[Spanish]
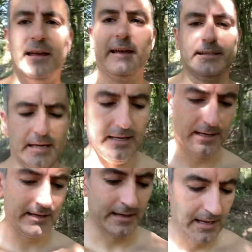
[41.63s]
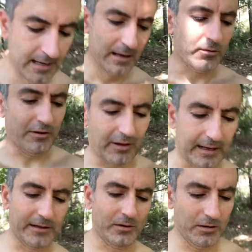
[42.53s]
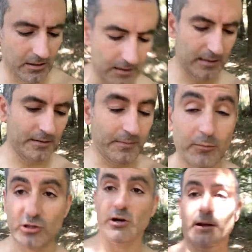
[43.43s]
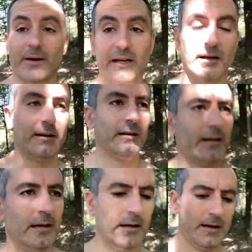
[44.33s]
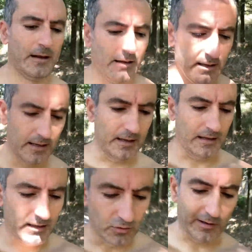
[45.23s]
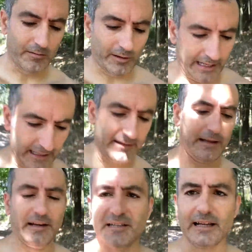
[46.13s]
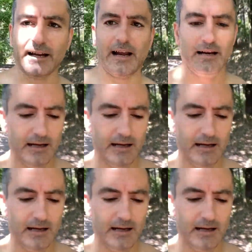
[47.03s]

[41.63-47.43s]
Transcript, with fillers: es cuando aquello me pusieron a parir. Eh, tuve que bloquear gente en Instagram,